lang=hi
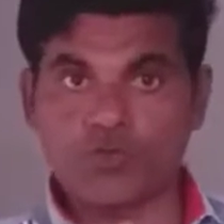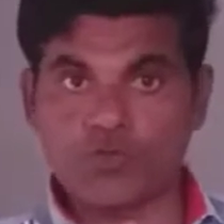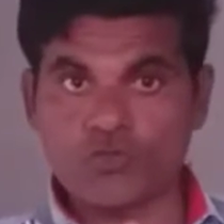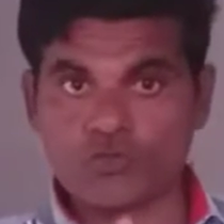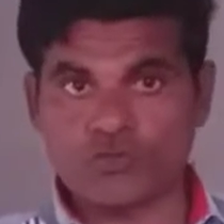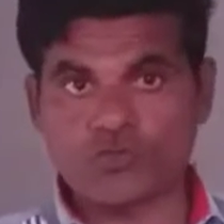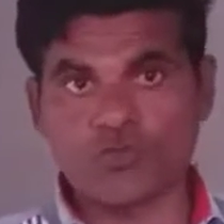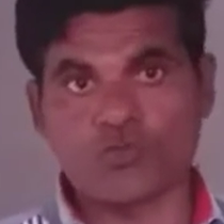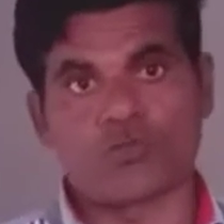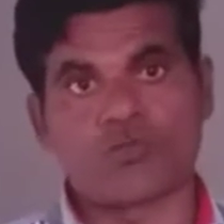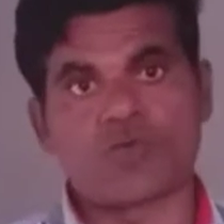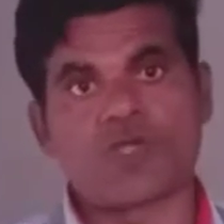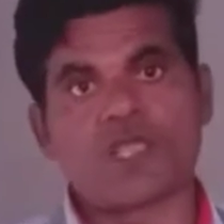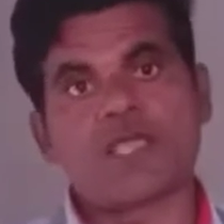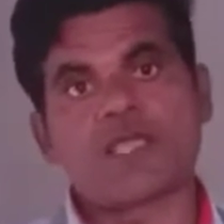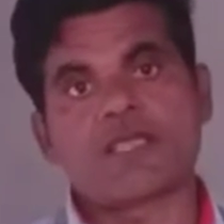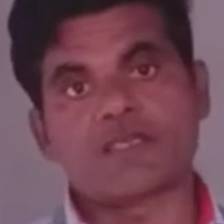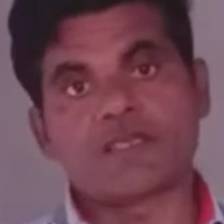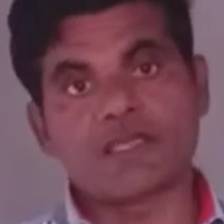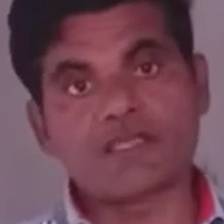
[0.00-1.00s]
दोस्तों
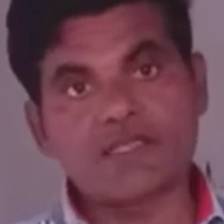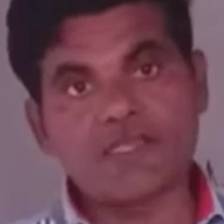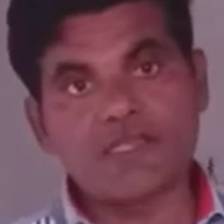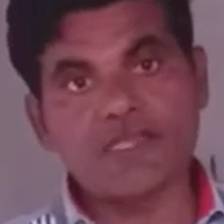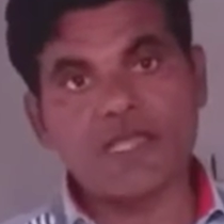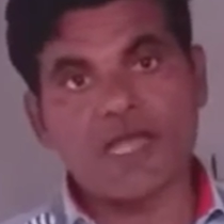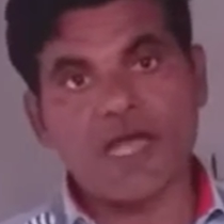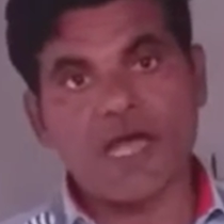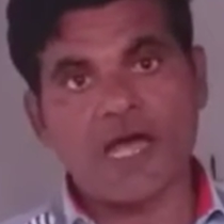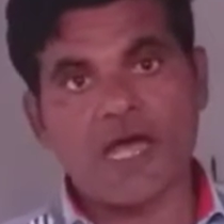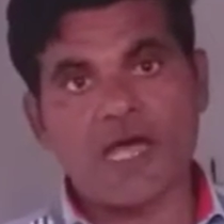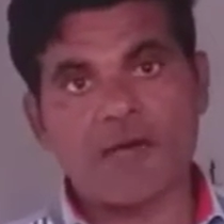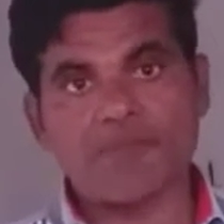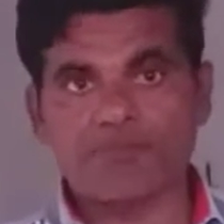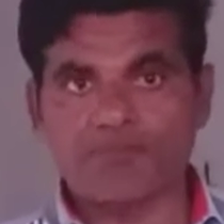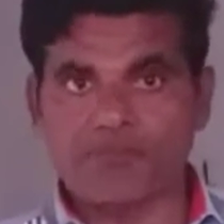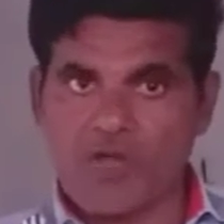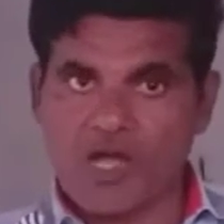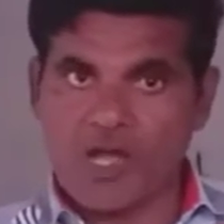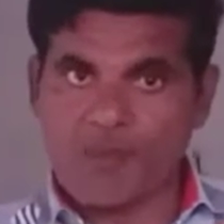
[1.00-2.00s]
यदि
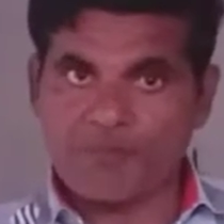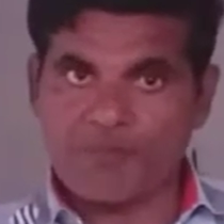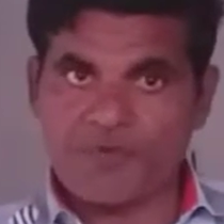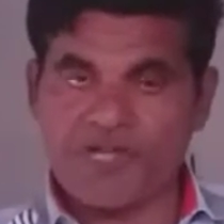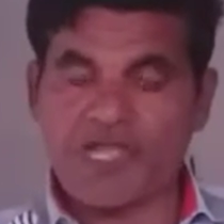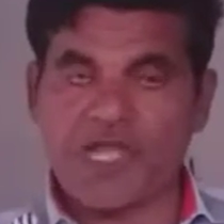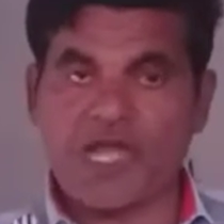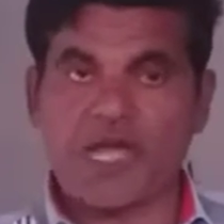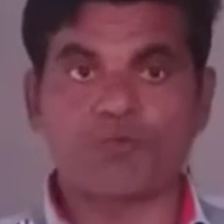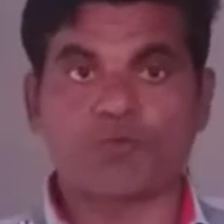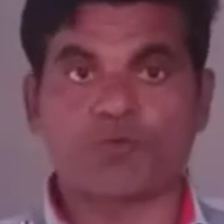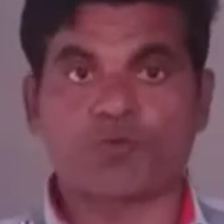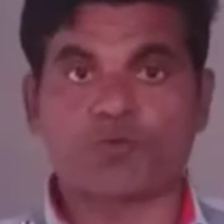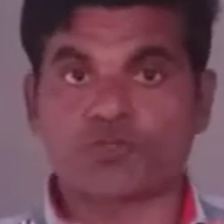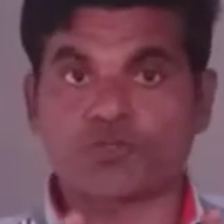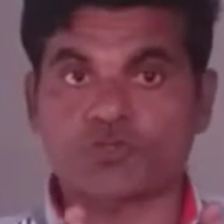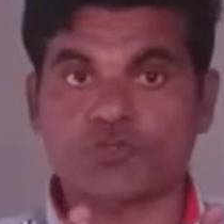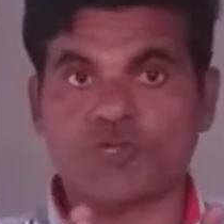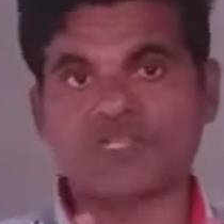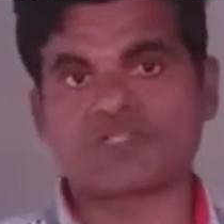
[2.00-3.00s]
आप अपने आप
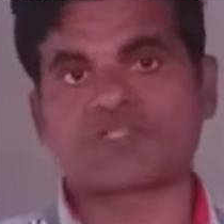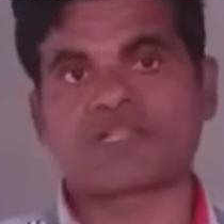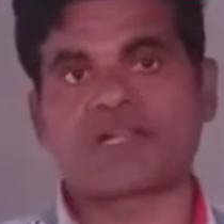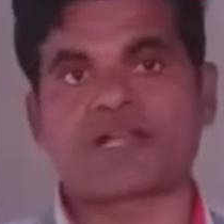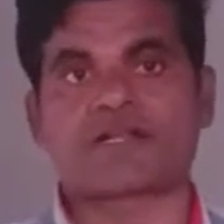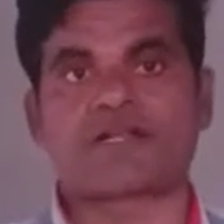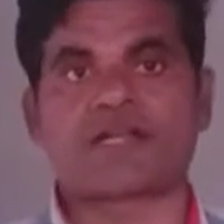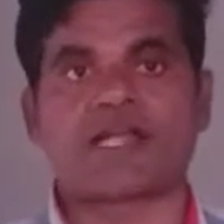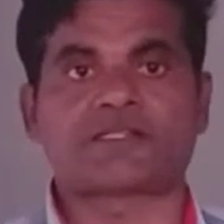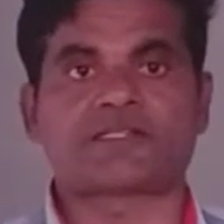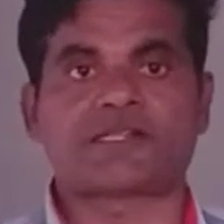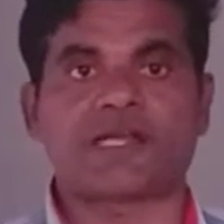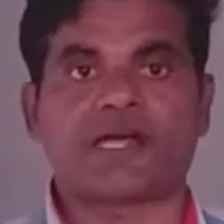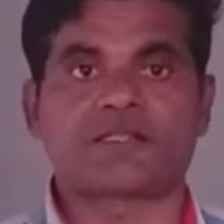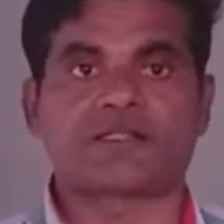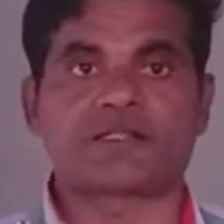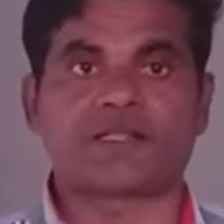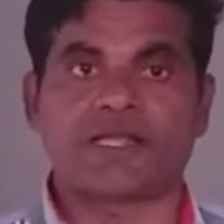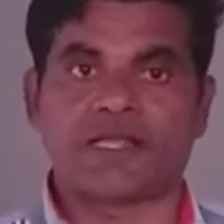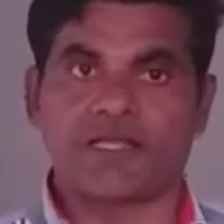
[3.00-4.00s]
को स्वस्थ रखना
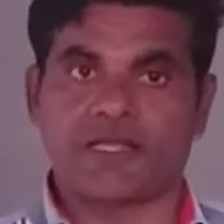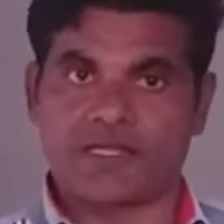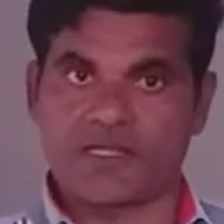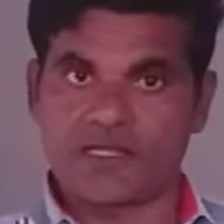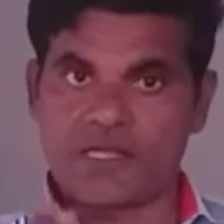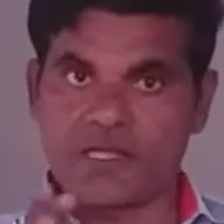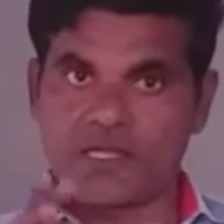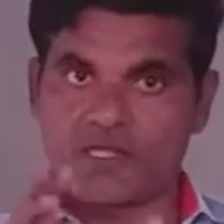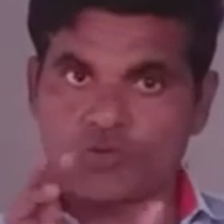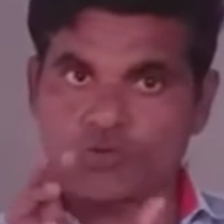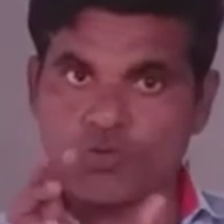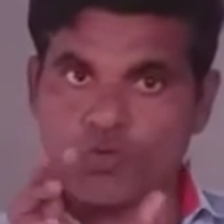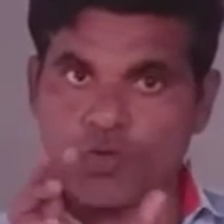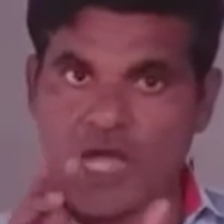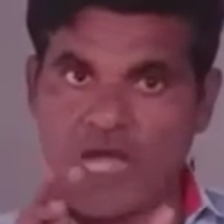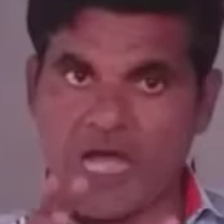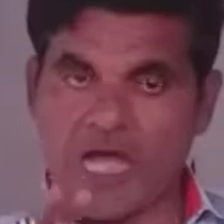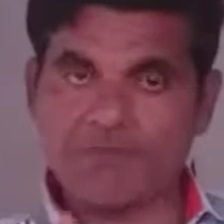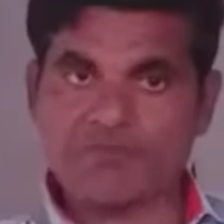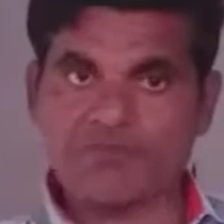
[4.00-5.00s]
चाहते हैं तो
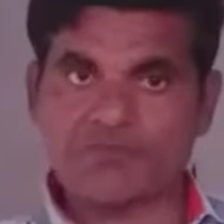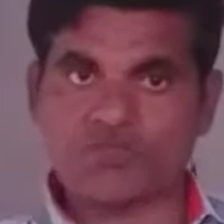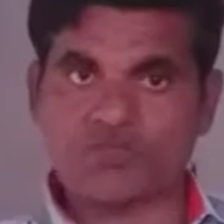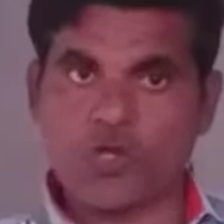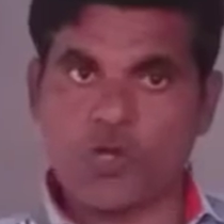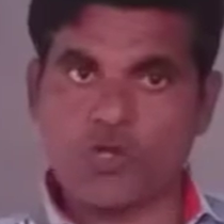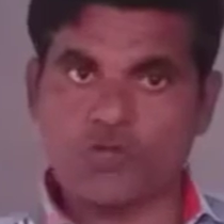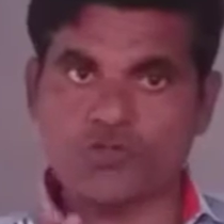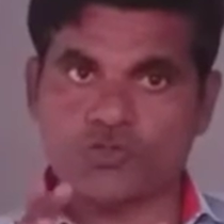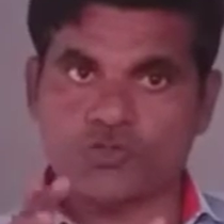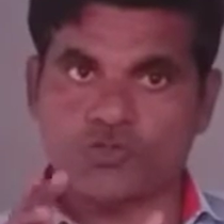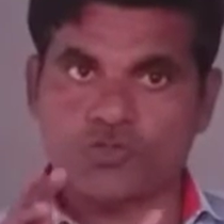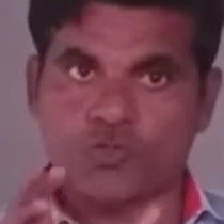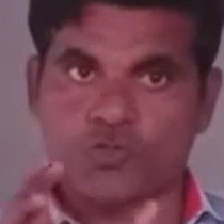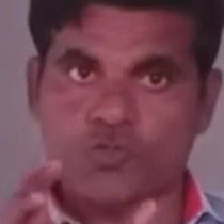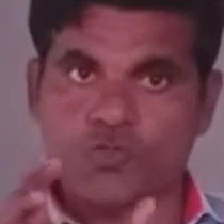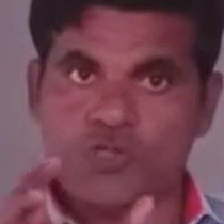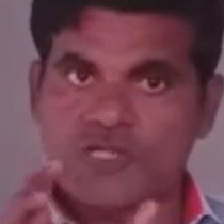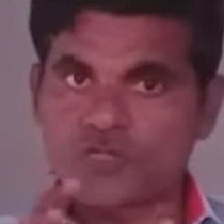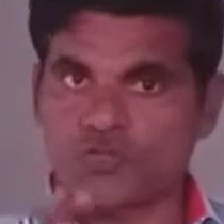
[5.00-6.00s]
आप शौच
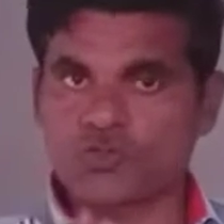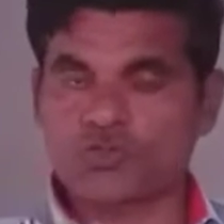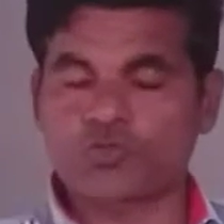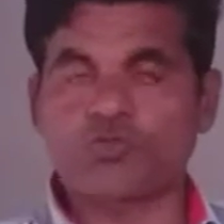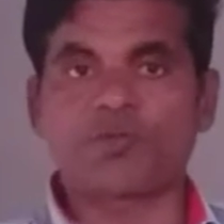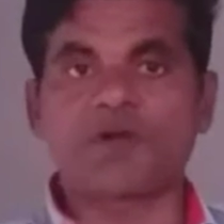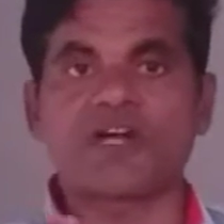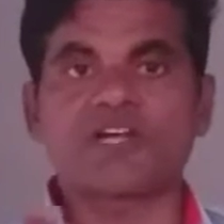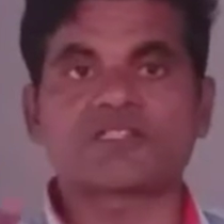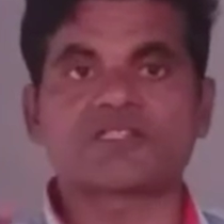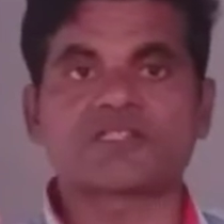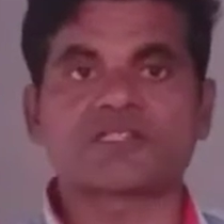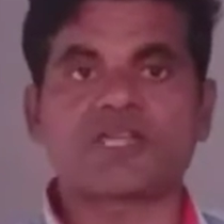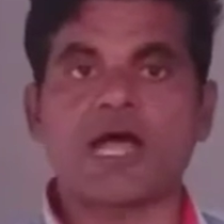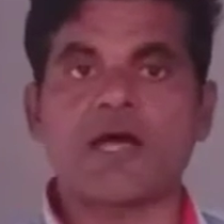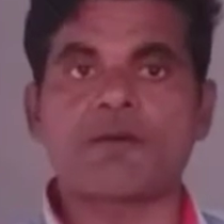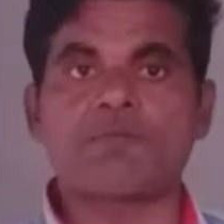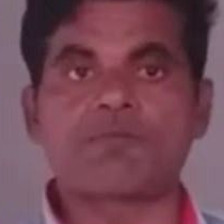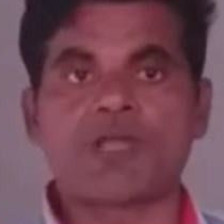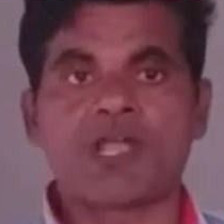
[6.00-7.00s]
को सुबह
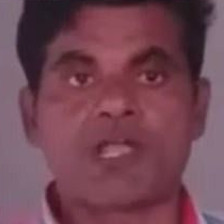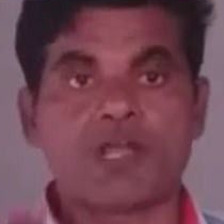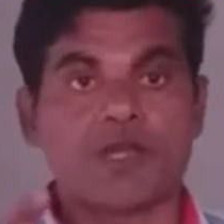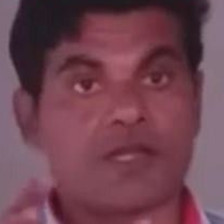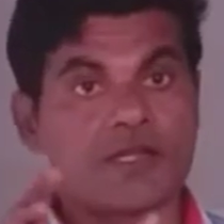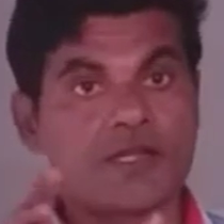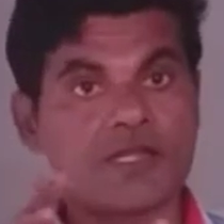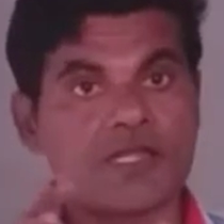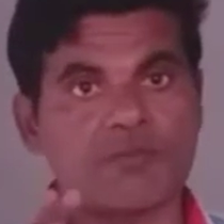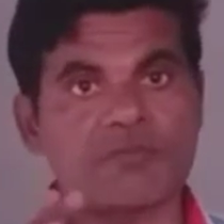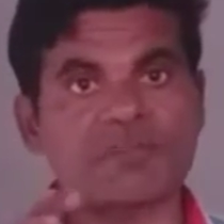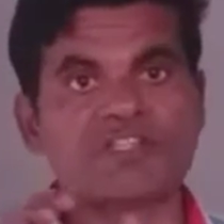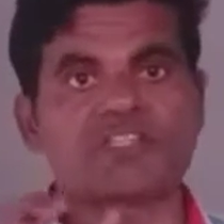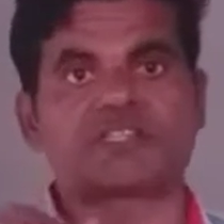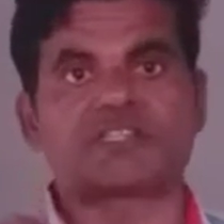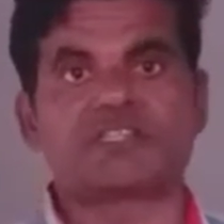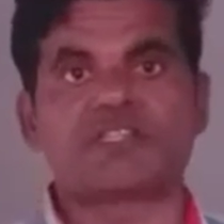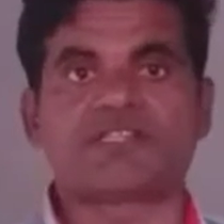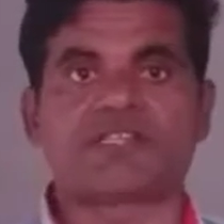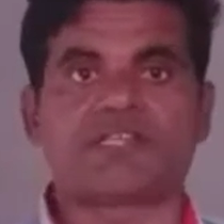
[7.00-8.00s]
शाम
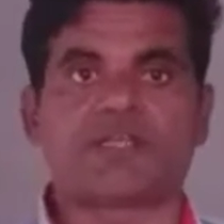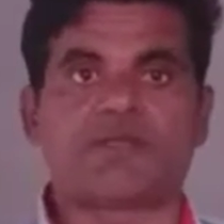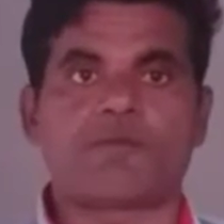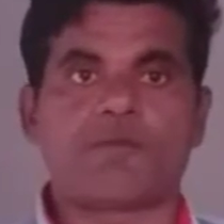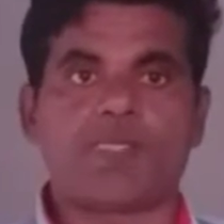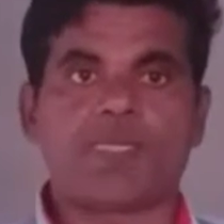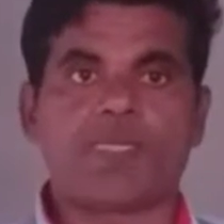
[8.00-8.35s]
नियमित कीजिए